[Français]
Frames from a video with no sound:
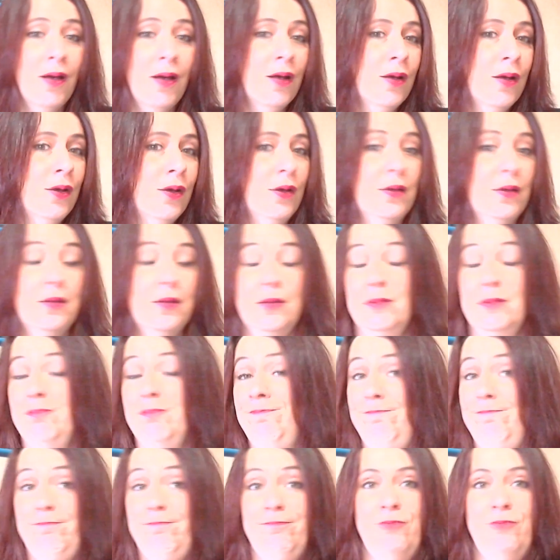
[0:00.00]
Euh,
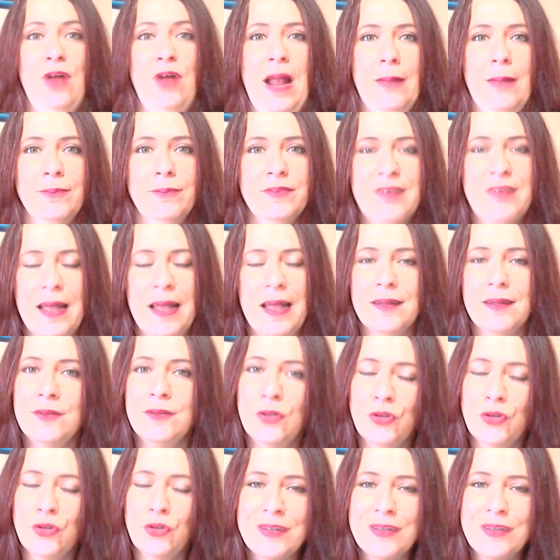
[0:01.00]
voilà, ça
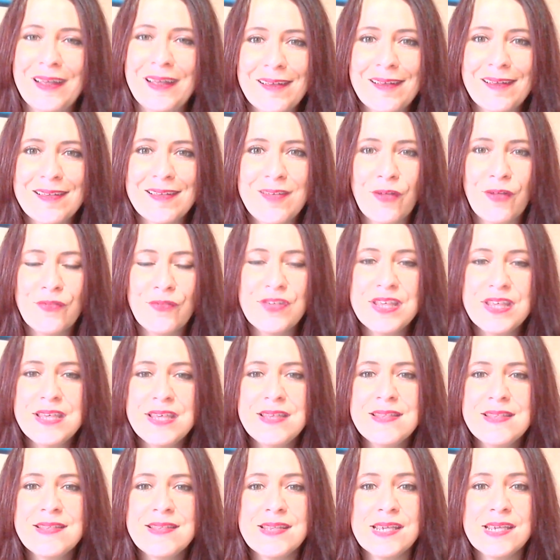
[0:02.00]
donne très très
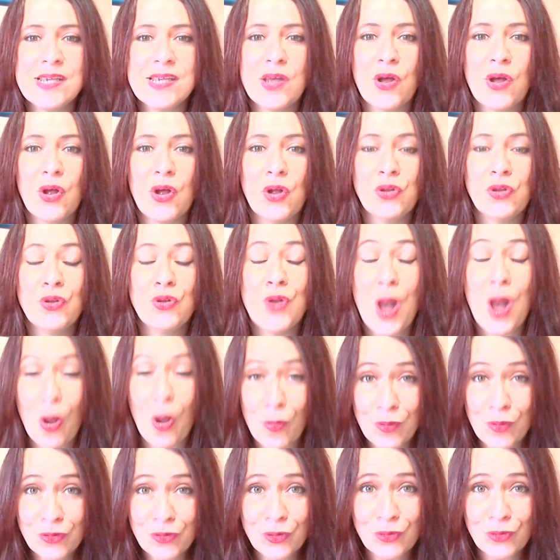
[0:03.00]
envie. C'est euh, de la
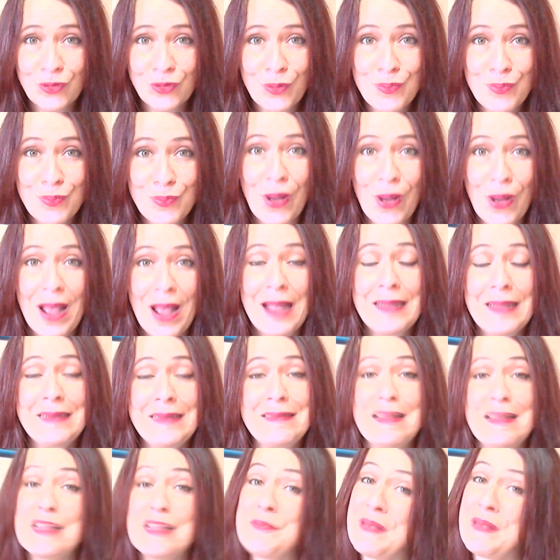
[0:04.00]
romance contemporaine,
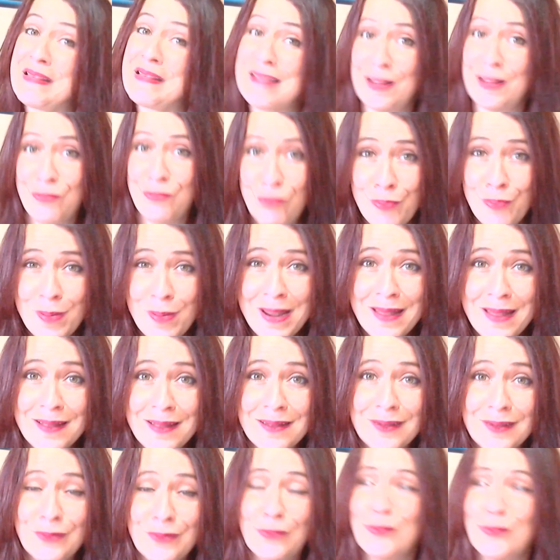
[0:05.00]
ça se passe à
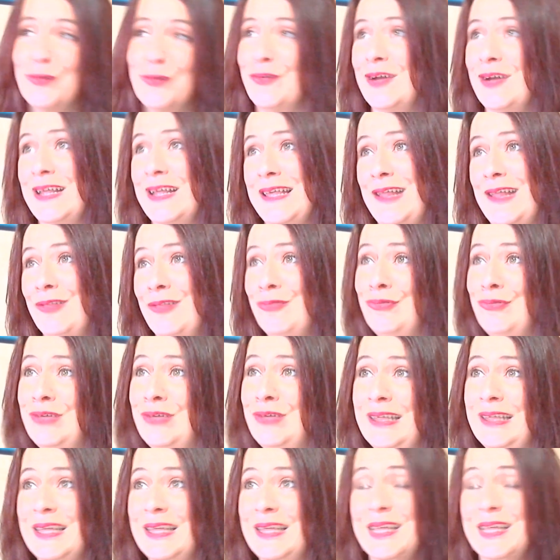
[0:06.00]
Dublin, donc voilà, il y a tout
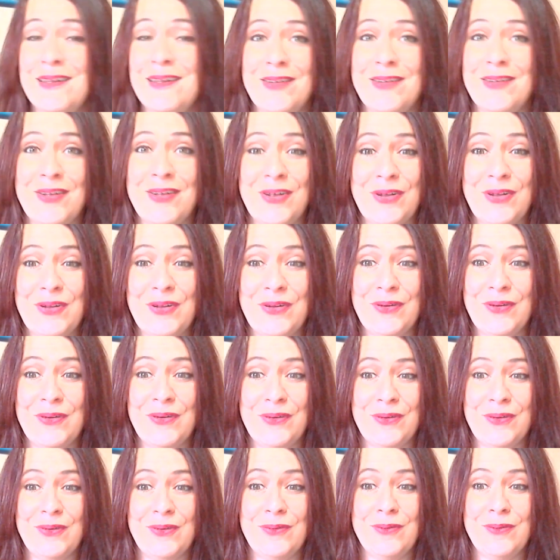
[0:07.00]
qui est euh,
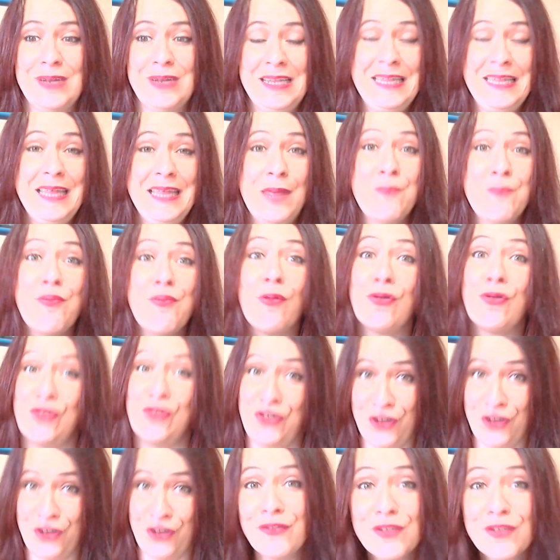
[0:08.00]
lié pour que
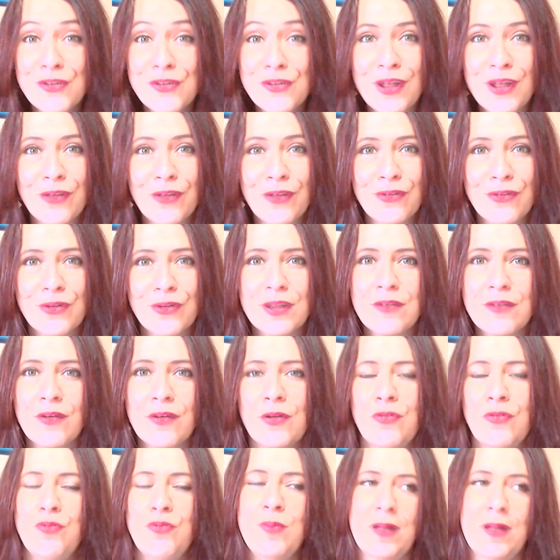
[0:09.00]
j'ai envie de lire ce
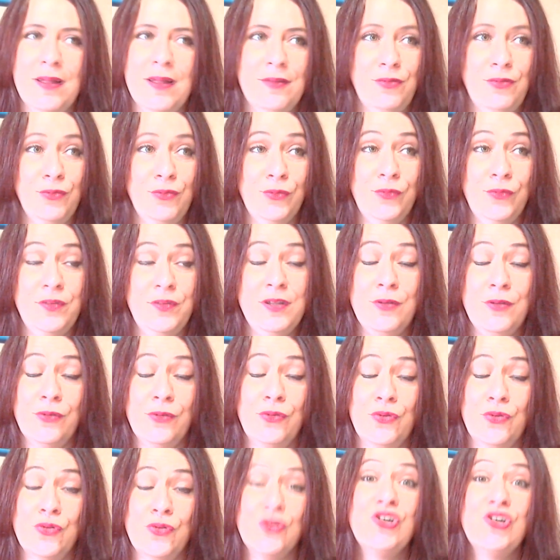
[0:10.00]
livre. Dublin est une ville
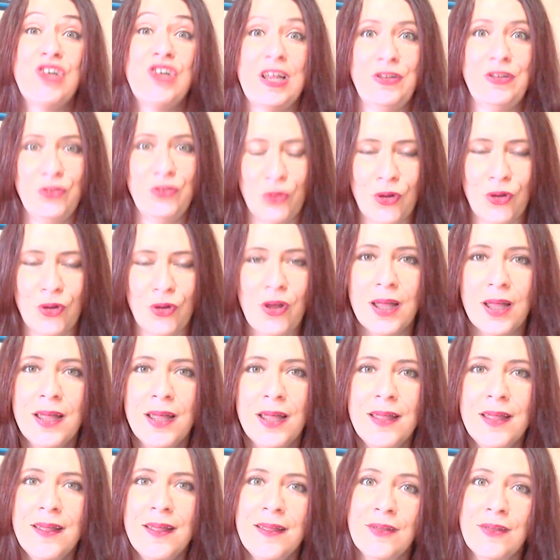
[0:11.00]
que j'adore,
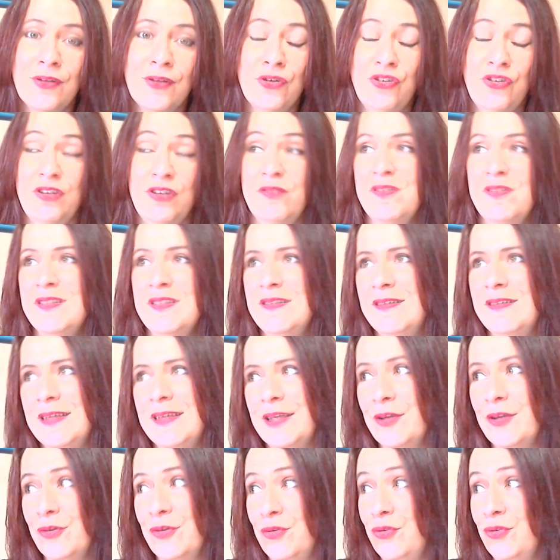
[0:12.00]
que j'ai
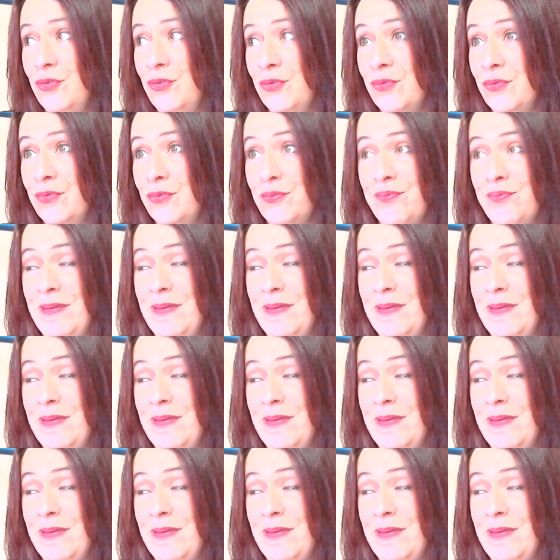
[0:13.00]
visitée, que je.